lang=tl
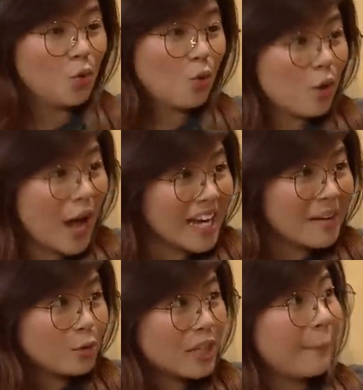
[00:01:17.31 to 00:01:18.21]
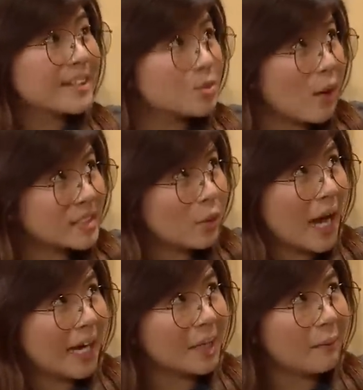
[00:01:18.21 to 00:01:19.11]
Yung ugali mo, dapat swak sa
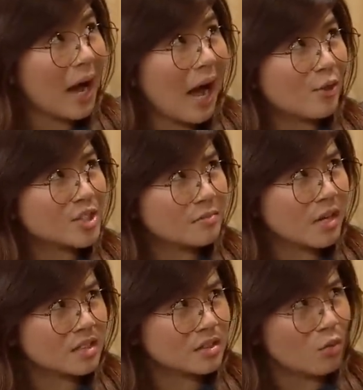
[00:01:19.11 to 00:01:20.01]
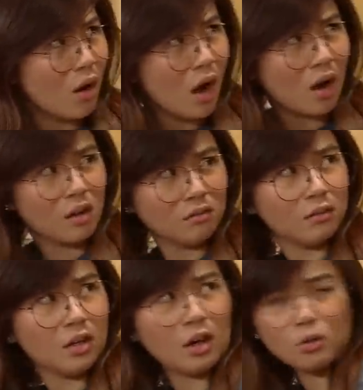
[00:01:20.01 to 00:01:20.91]
ugali ng mga housemates. Ano ka?
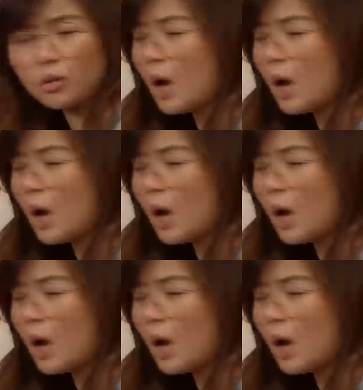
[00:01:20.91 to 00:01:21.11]
Hindi lang yung